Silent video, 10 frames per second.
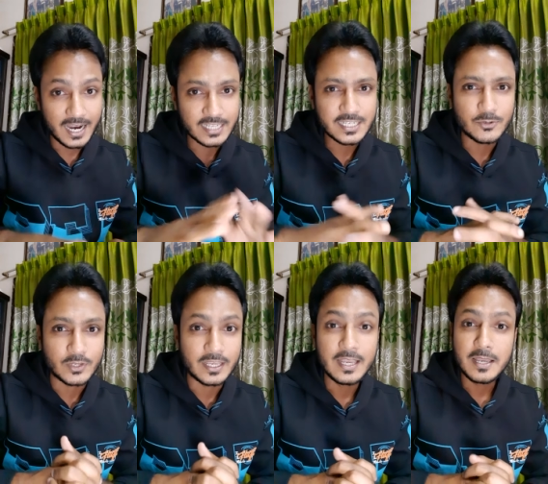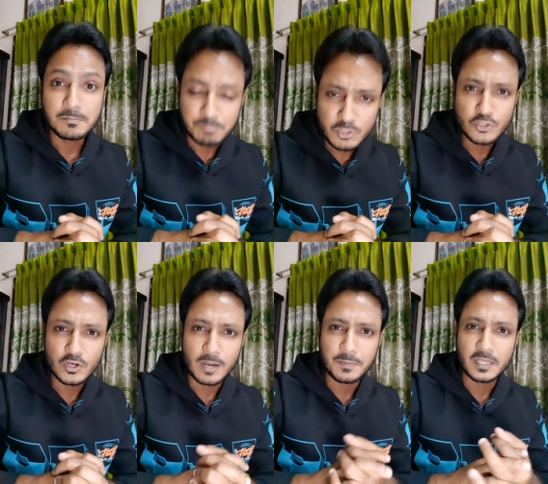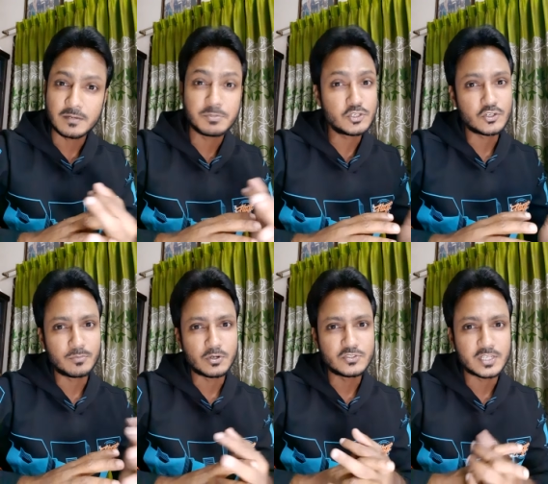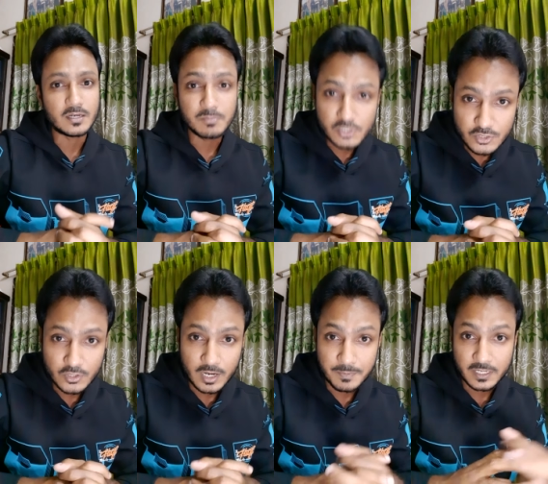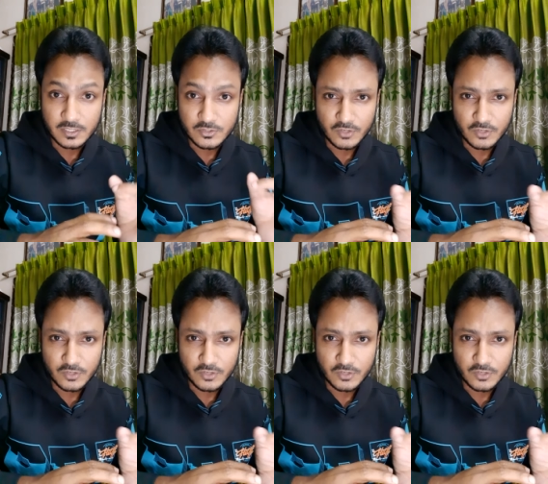আশা করি বিশ্বকাপের বিশ্বমঞ্চের বিশ্বকাপের